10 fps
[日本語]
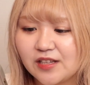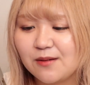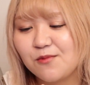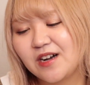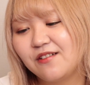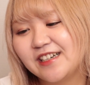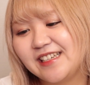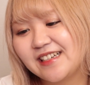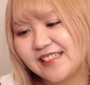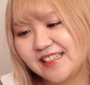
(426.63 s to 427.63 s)
タンも可
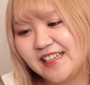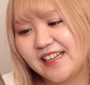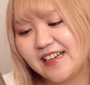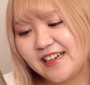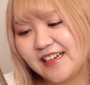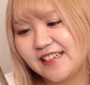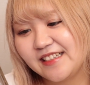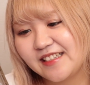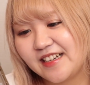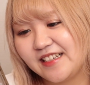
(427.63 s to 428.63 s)
愛い感じで、はい、
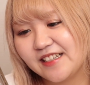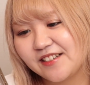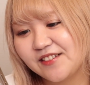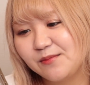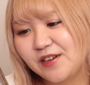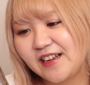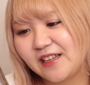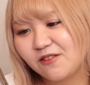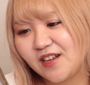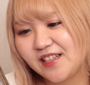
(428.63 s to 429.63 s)
使いやすい
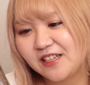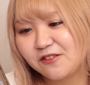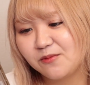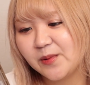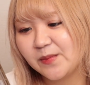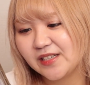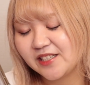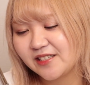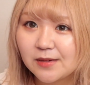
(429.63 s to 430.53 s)
ブランケットかなと思います。